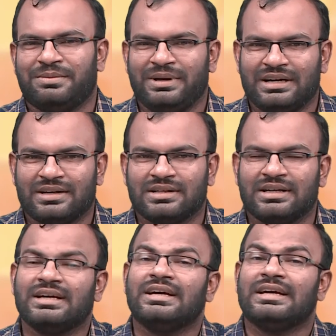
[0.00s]
அப்படின்றது
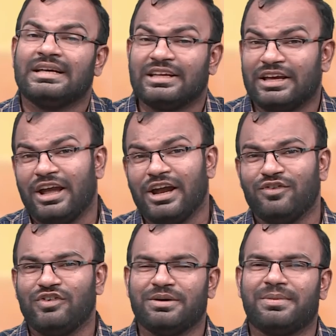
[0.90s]
ஏழு
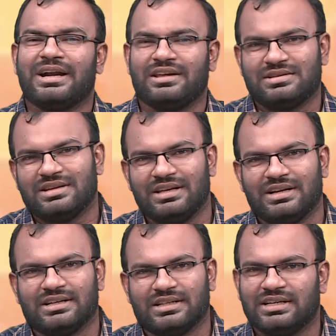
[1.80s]
விதமான இசை
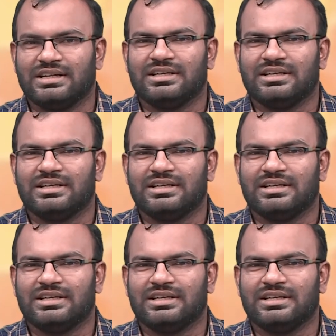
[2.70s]
இருக்குது